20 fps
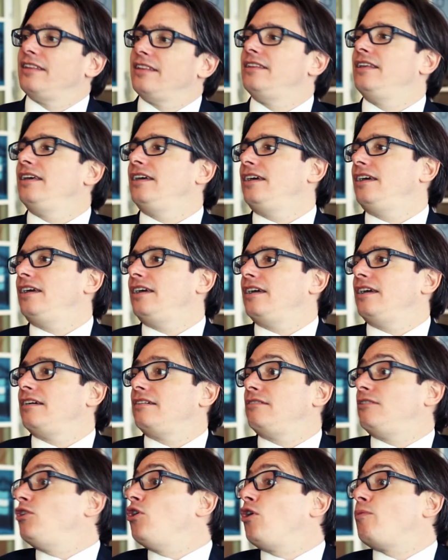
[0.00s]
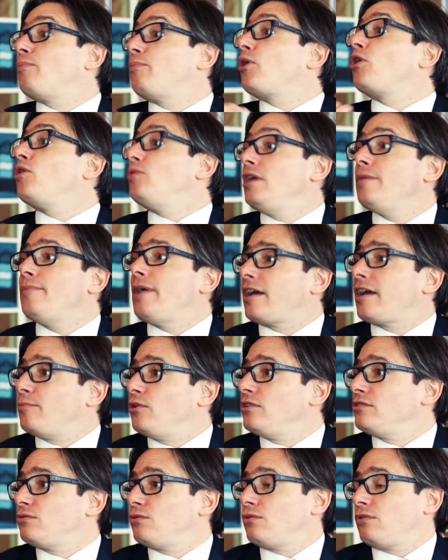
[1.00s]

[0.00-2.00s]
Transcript: de los problemas que pueden